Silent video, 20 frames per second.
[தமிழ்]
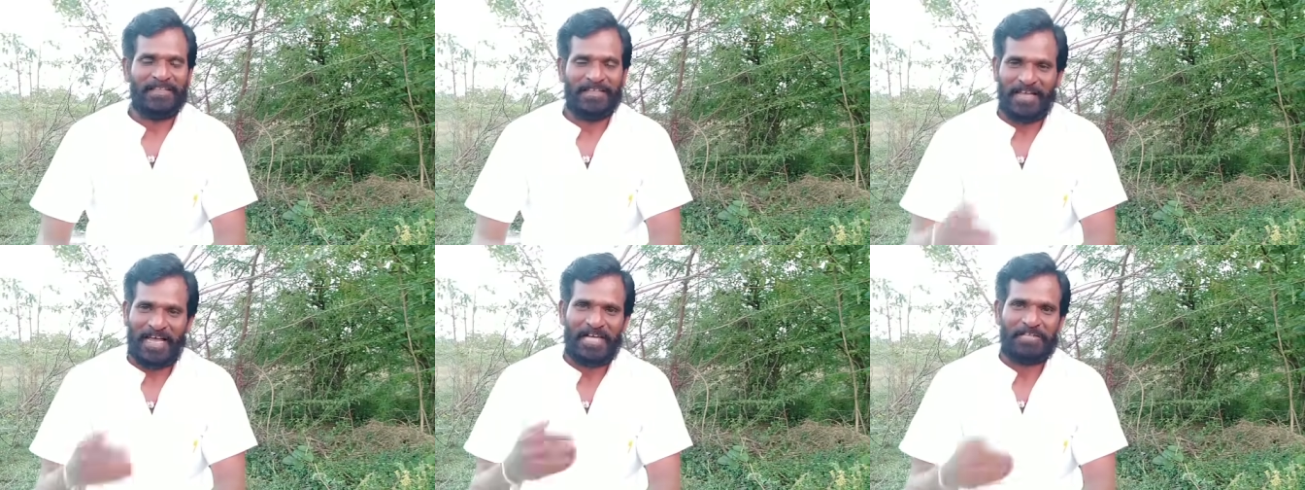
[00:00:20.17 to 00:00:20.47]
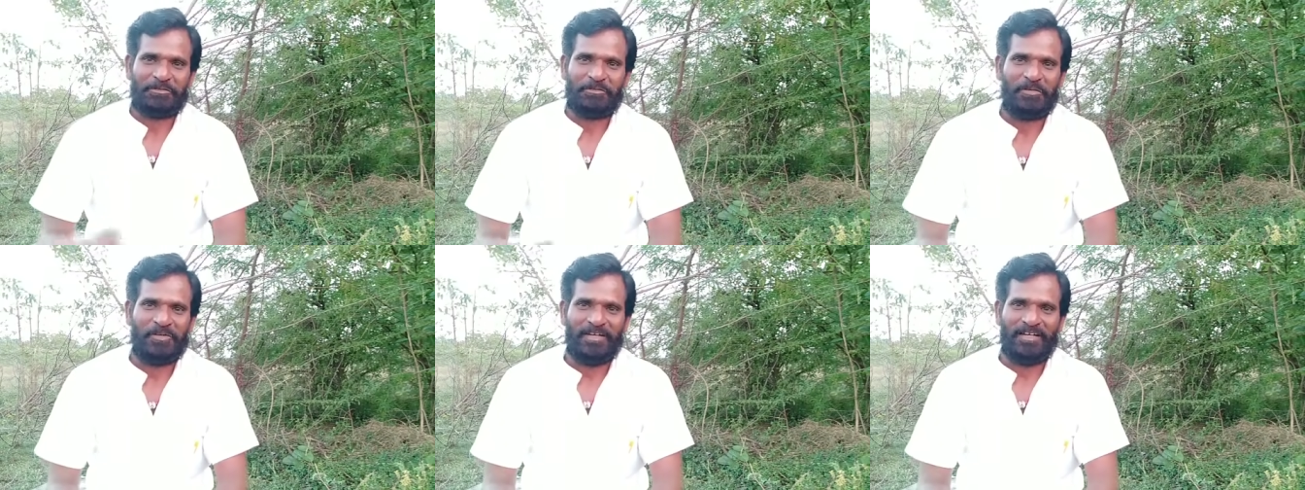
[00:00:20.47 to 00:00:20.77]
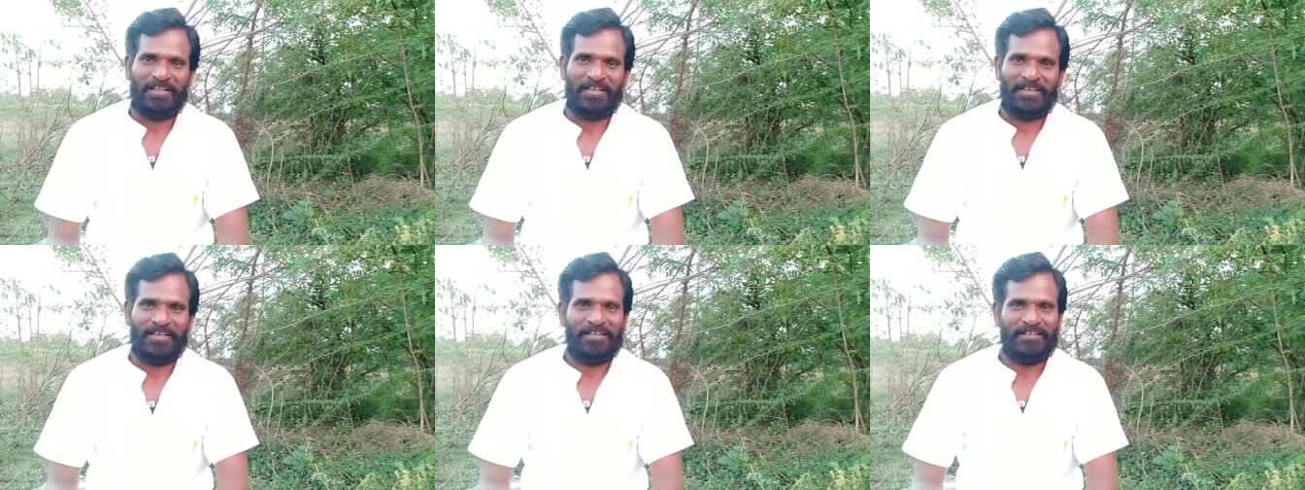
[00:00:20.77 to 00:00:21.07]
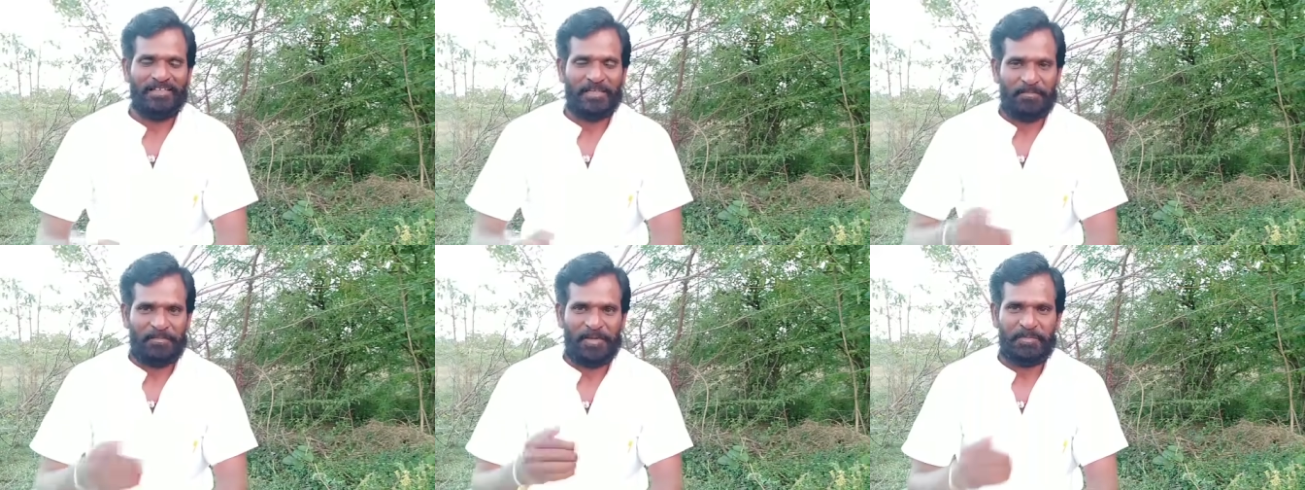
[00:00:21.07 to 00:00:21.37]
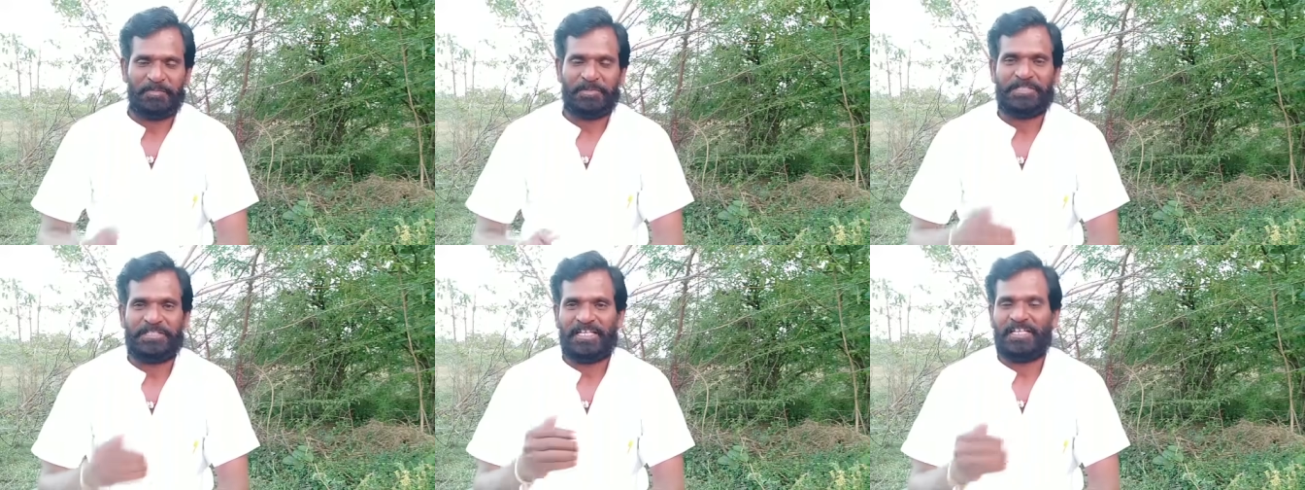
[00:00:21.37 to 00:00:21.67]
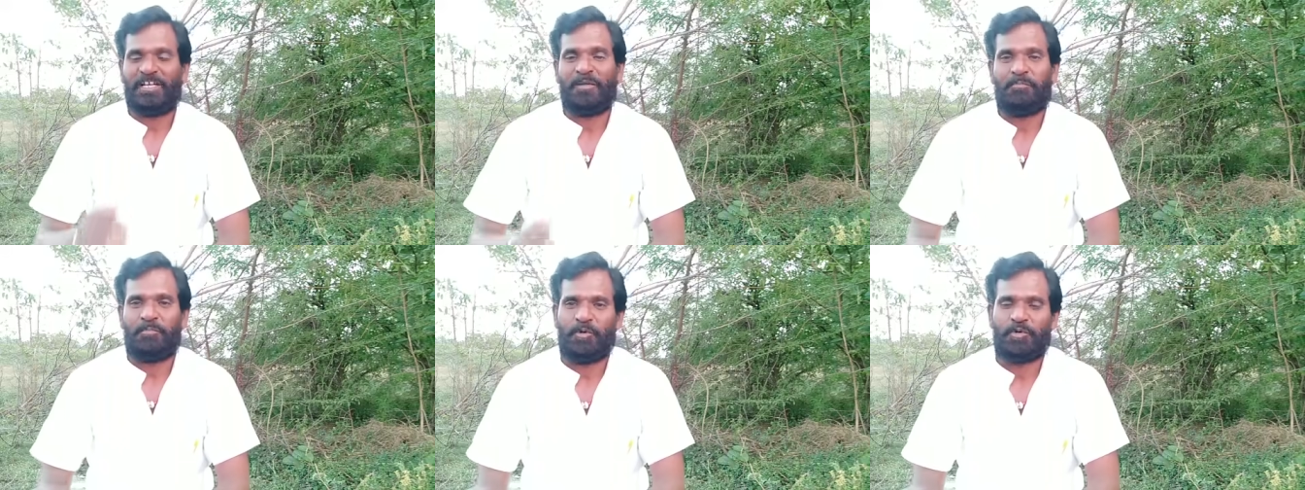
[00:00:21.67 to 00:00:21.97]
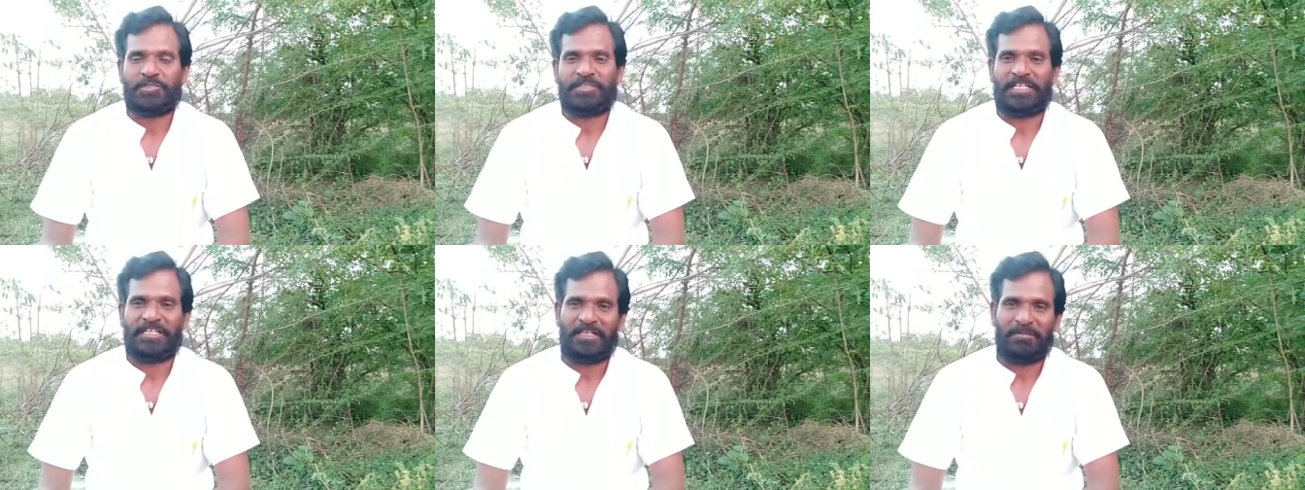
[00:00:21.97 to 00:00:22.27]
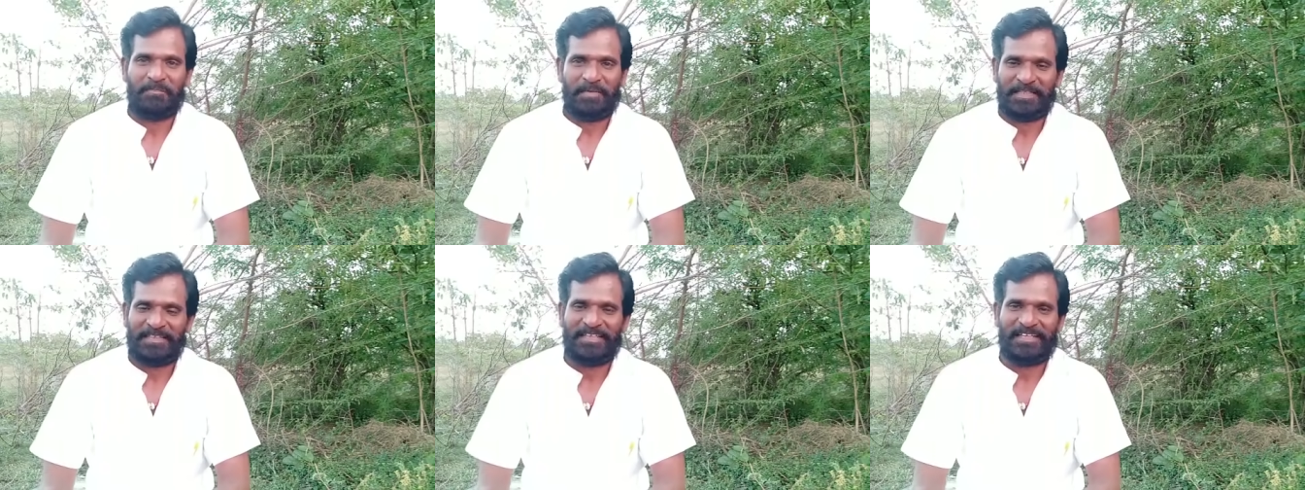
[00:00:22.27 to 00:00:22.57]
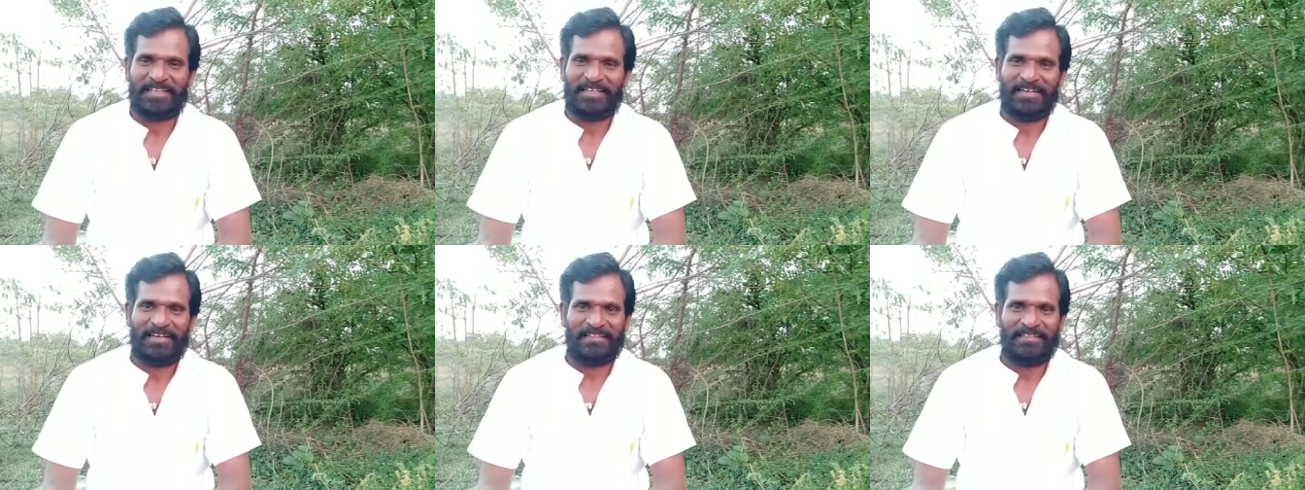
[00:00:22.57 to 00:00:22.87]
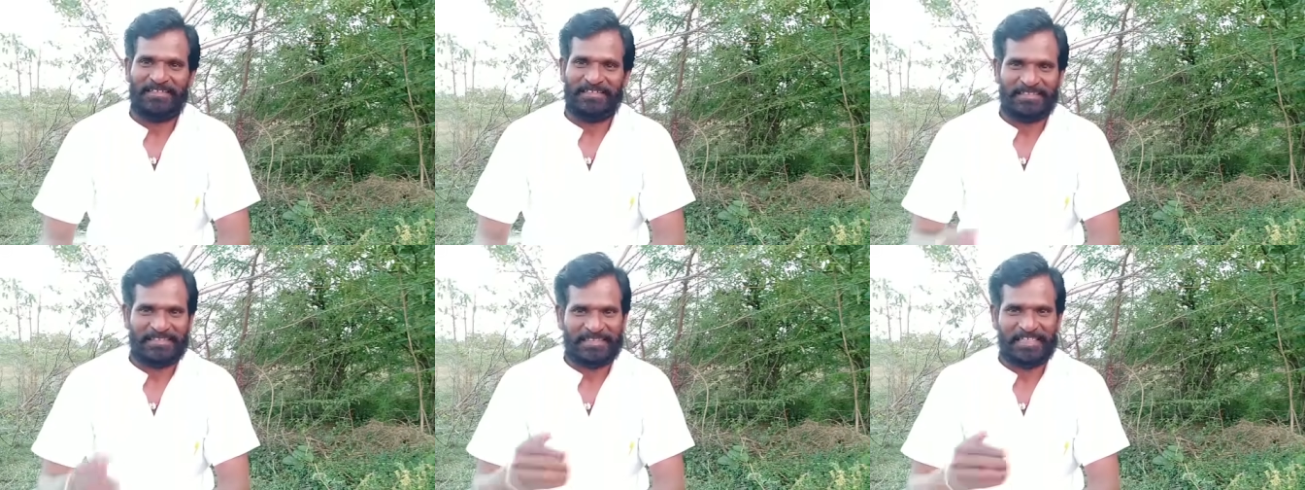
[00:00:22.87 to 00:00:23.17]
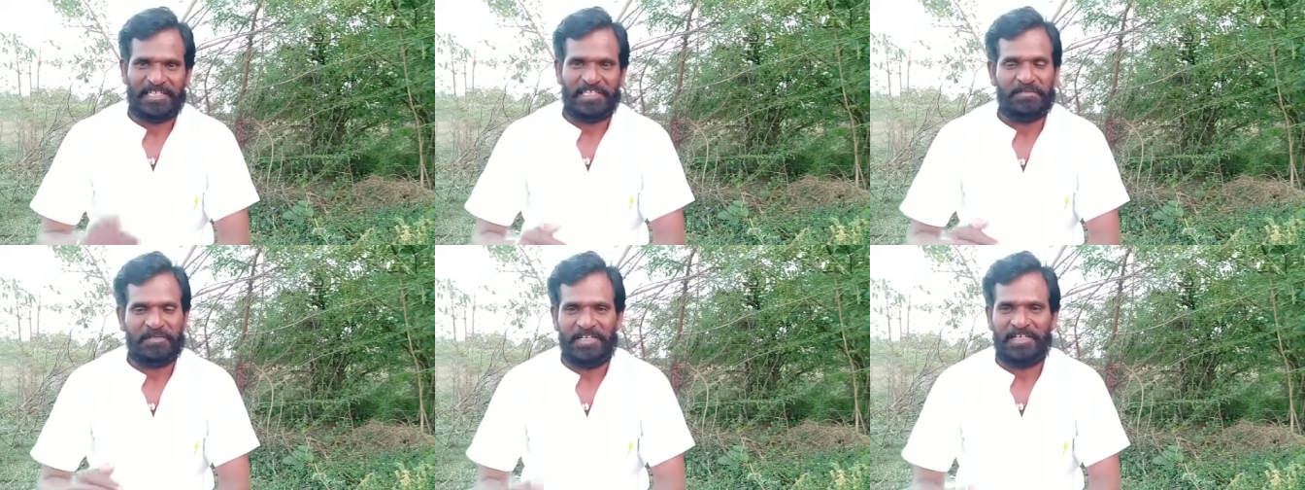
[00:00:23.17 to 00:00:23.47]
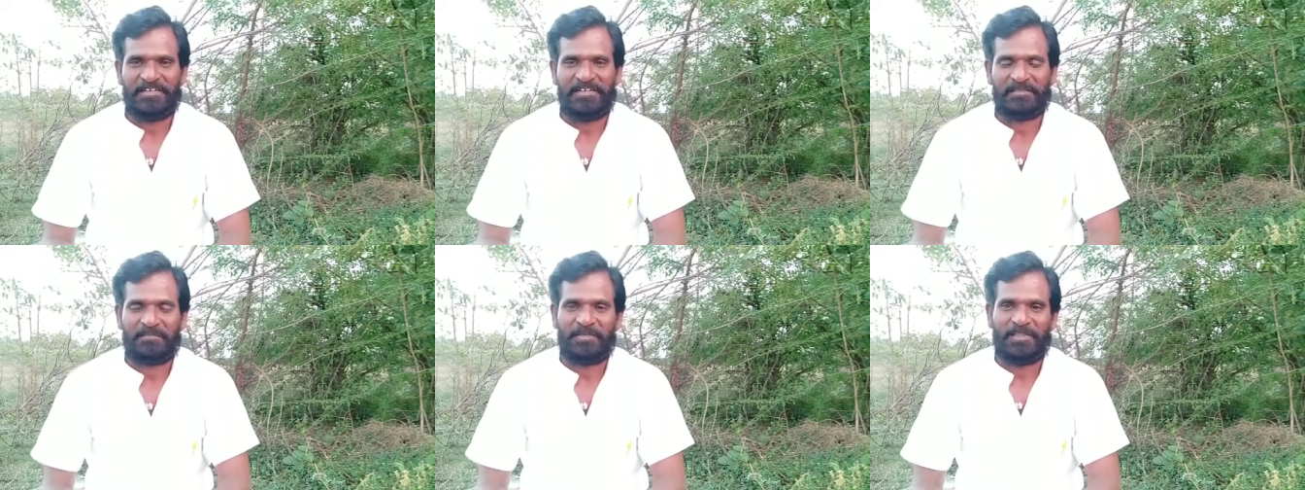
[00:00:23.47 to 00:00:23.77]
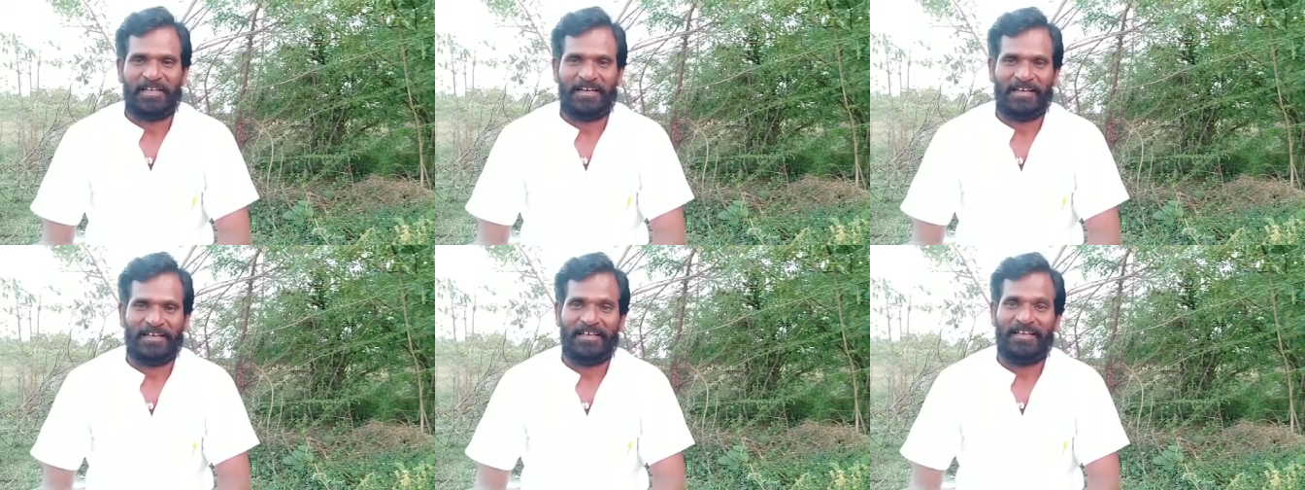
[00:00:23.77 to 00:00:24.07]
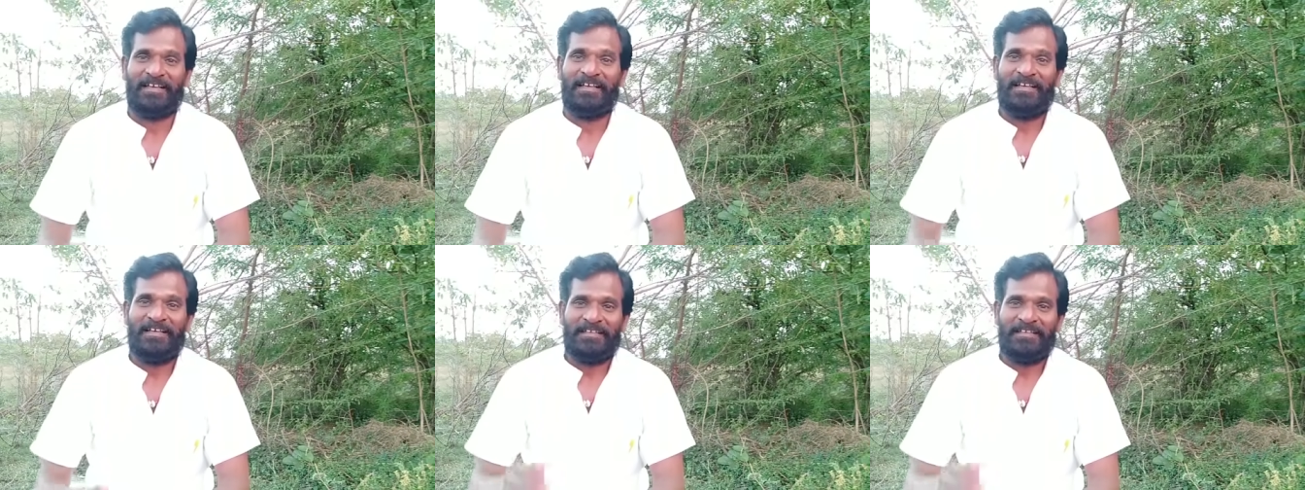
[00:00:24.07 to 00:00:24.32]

இது நான் சொல்லலை த பீப்புள் சைனா போஸ்ட் என்ற பத்திரிகையானது இந்த செய்தி வெளியிட்டிருப்பதாக